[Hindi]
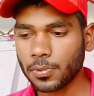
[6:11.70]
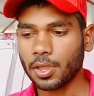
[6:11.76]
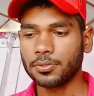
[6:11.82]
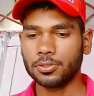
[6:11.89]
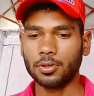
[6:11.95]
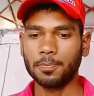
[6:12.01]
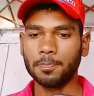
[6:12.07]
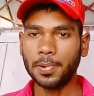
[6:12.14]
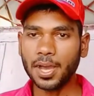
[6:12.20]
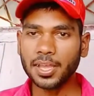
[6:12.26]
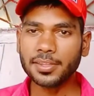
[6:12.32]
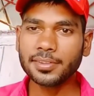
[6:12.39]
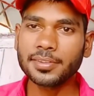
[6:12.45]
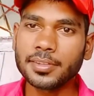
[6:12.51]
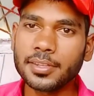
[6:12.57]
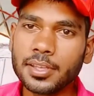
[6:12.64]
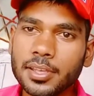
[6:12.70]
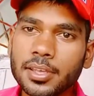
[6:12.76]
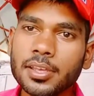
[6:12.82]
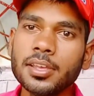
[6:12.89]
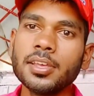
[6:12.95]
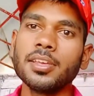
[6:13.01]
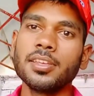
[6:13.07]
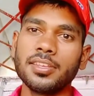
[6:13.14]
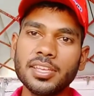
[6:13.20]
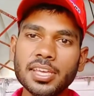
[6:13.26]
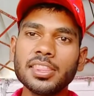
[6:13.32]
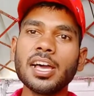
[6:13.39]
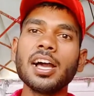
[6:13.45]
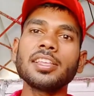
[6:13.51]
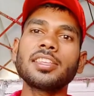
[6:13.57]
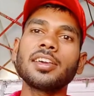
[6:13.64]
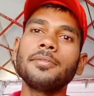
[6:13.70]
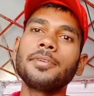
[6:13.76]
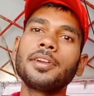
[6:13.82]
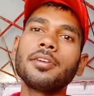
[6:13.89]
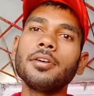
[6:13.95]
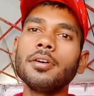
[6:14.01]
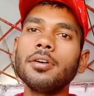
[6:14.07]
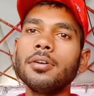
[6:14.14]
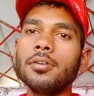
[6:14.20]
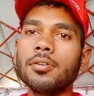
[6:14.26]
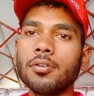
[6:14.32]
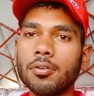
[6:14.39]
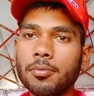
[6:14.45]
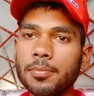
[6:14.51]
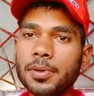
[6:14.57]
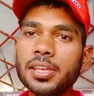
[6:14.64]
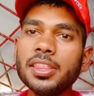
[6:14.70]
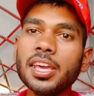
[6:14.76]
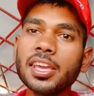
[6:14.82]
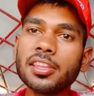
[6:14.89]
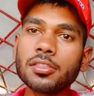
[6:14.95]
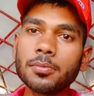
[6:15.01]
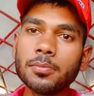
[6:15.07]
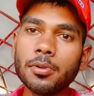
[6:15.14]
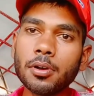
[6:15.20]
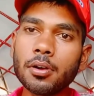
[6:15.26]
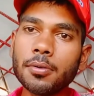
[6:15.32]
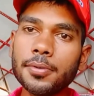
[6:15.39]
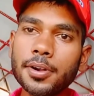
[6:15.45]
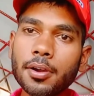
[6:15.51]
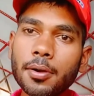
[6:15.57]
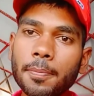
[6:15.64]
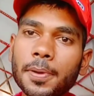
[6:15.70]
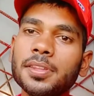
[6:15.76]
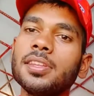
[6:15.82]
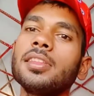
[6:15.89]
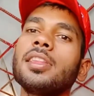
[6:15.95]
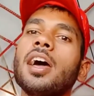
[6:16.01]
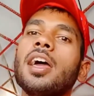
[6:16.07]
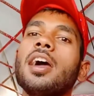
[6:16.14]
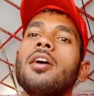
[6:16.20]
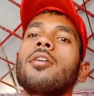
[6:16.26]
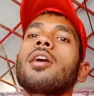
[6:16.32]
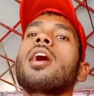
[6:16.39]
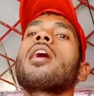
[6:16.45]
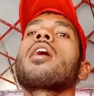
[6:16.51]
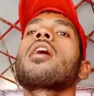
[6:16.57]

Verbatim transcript: तो बस ये था आज का वीडियो उम्मीद है कि तुम लोग को वीडियो पसंद आया होगा